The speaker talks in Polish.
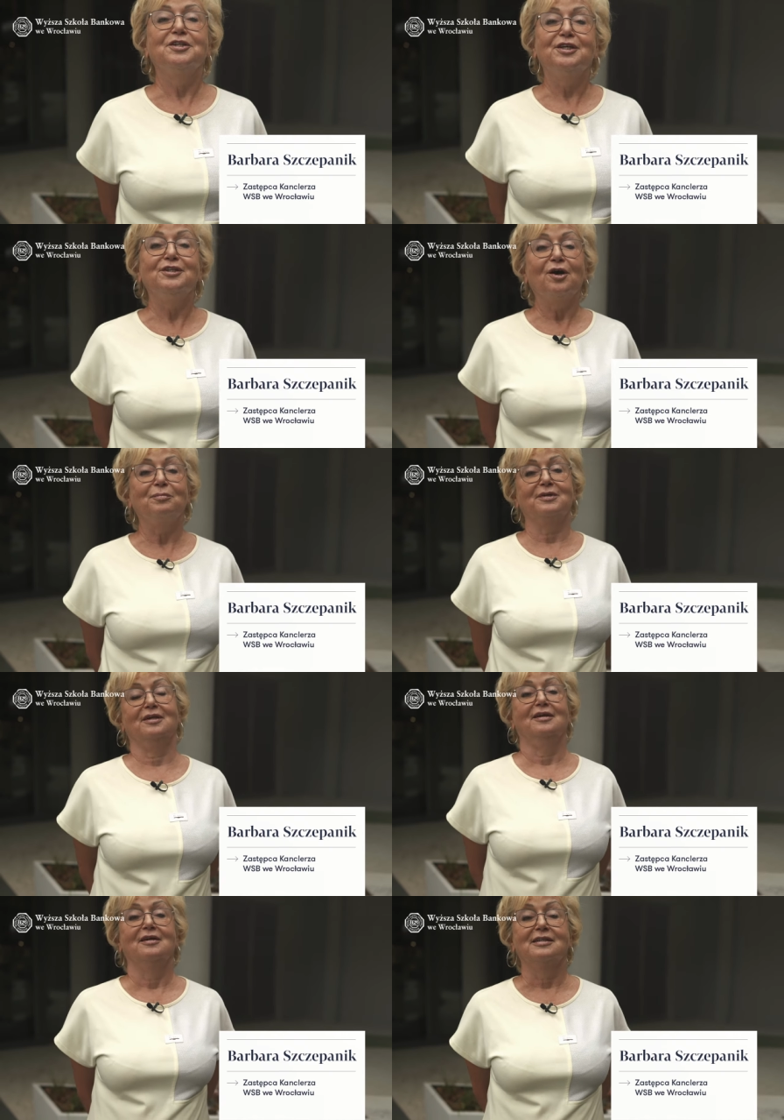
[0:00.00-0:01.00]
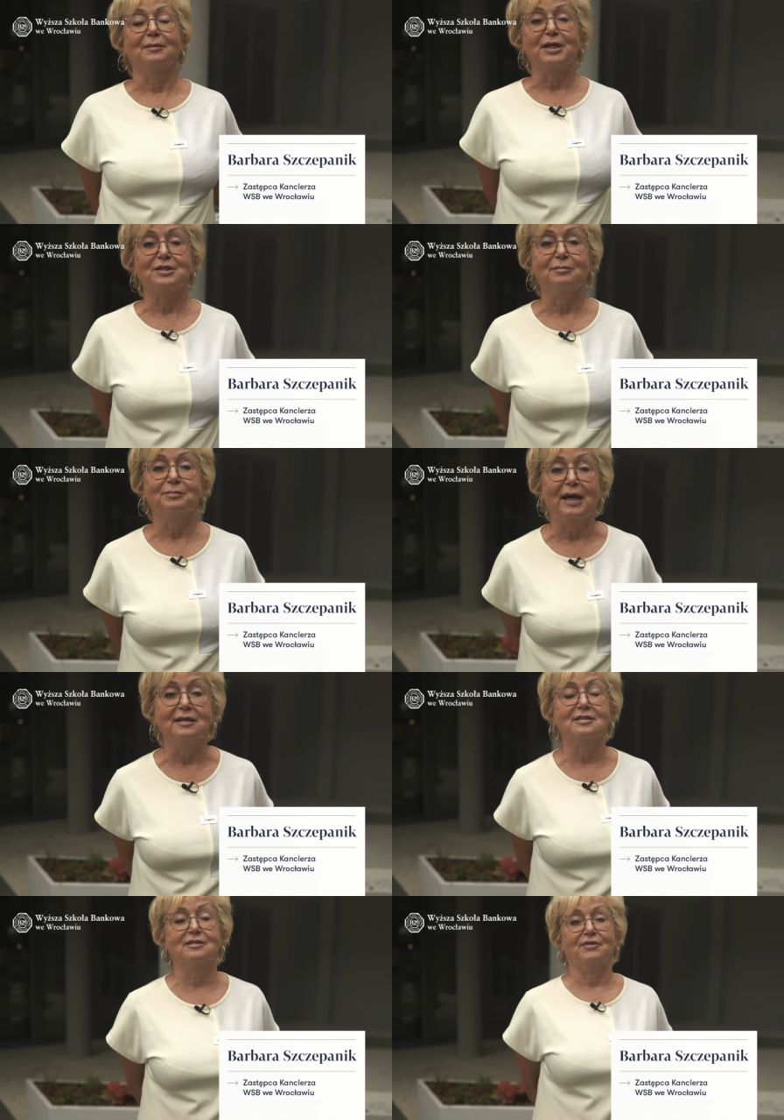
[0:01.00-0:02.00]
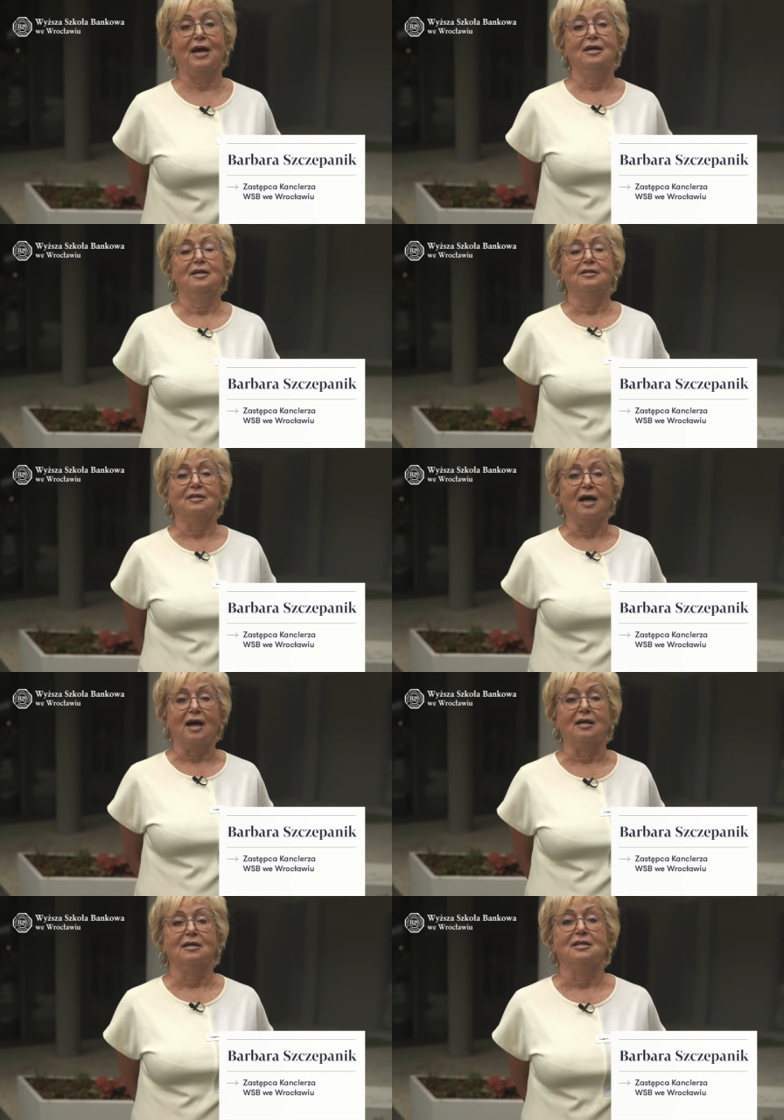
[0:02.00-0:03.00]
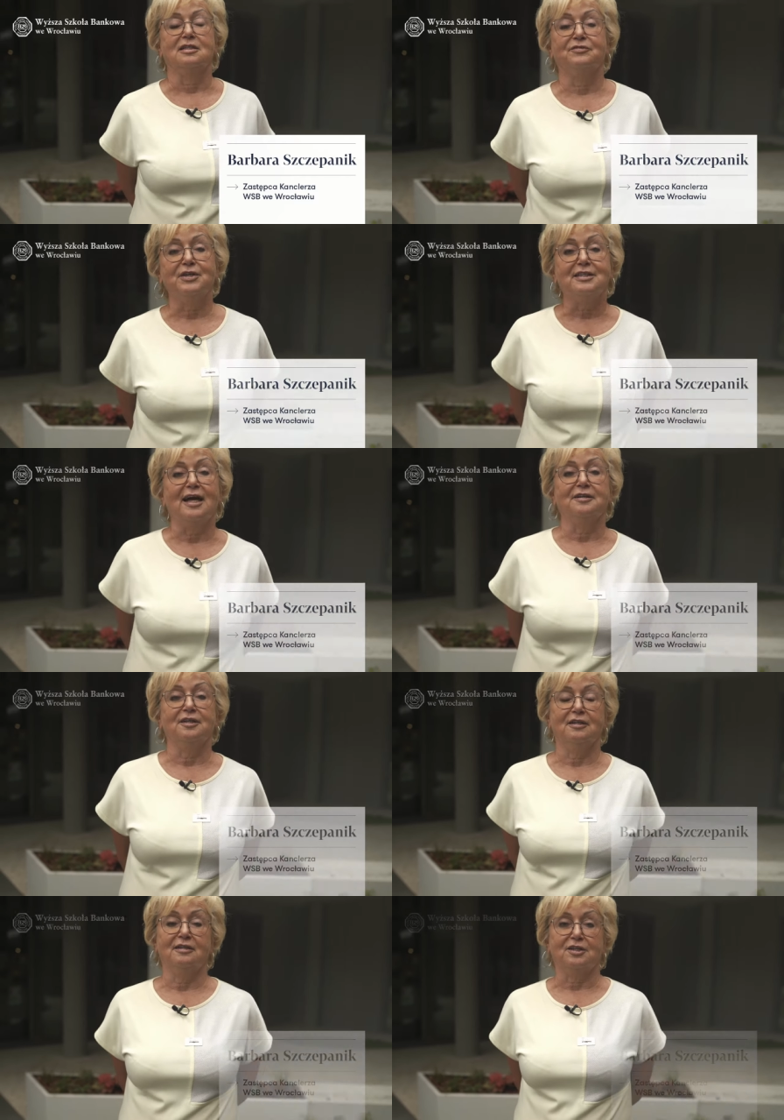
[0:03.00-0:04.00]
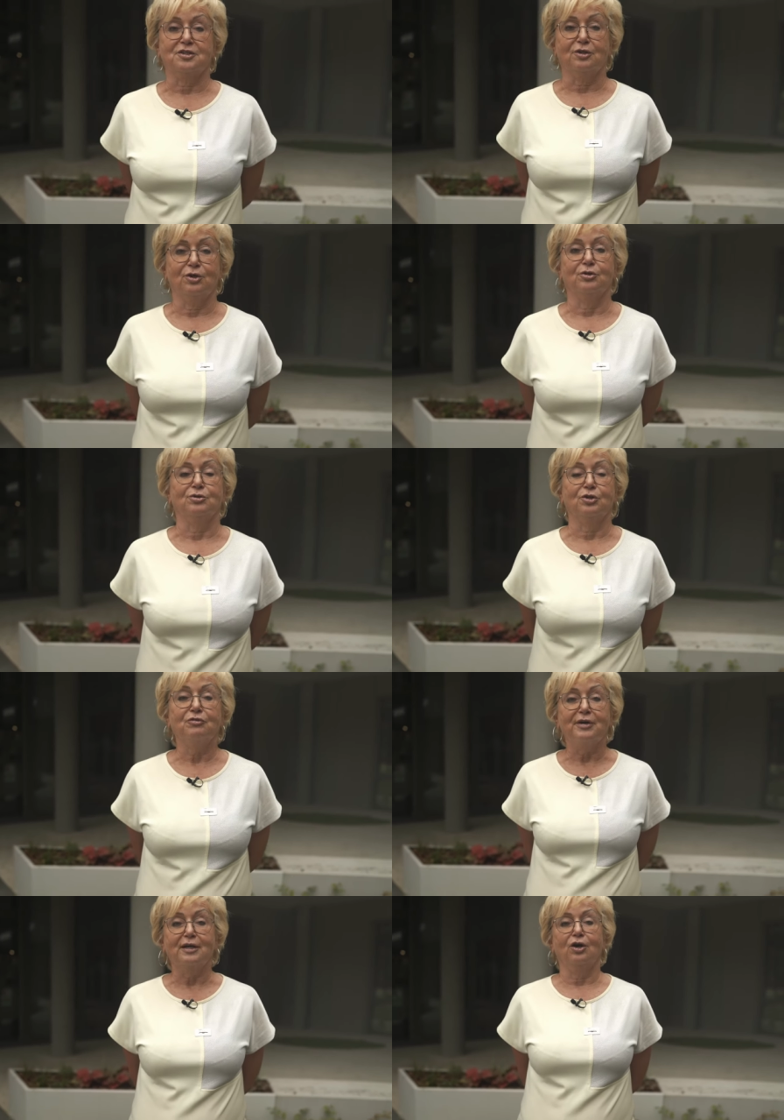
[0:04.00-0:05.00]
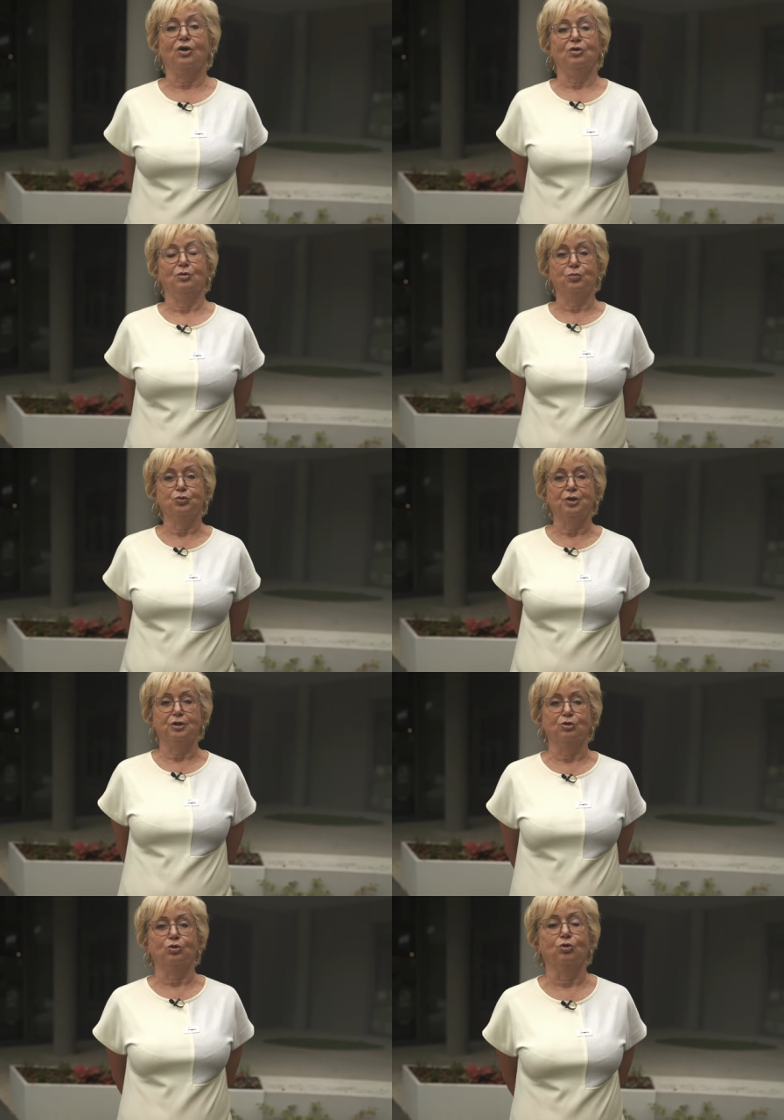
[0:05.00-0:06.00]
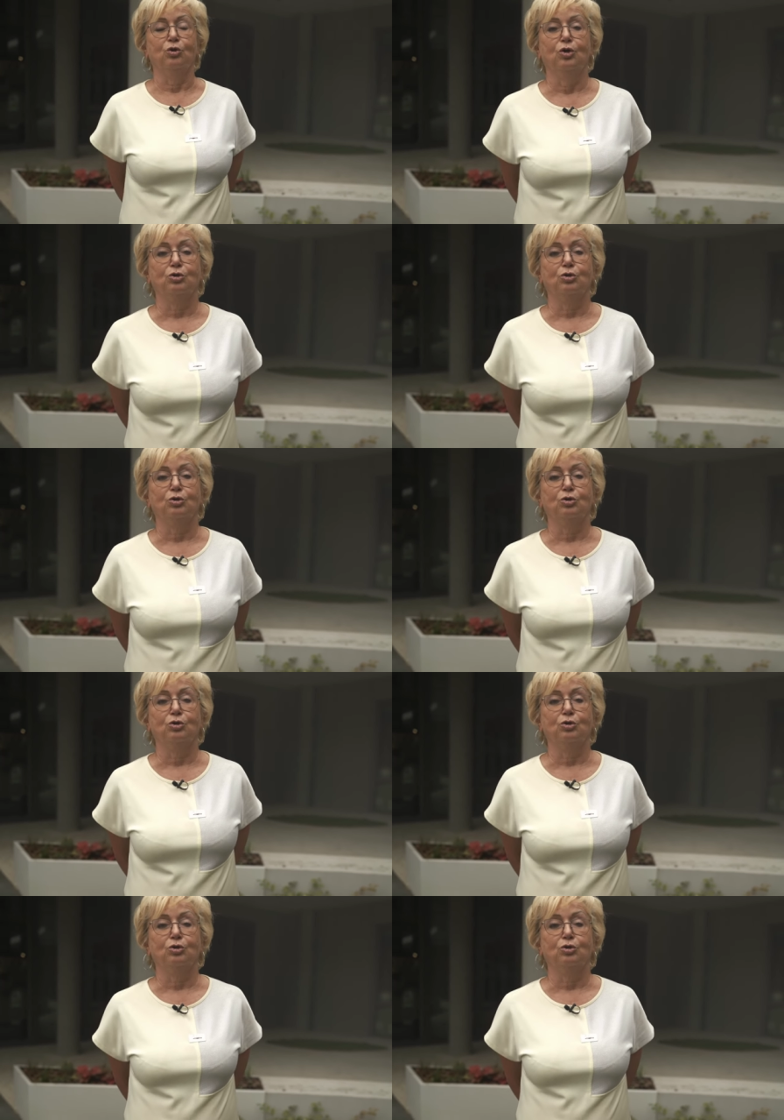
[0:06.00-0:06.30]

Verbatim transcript: Dzień dobry, zapraszam Państwa na zwiedzanie naszego nowego budynku,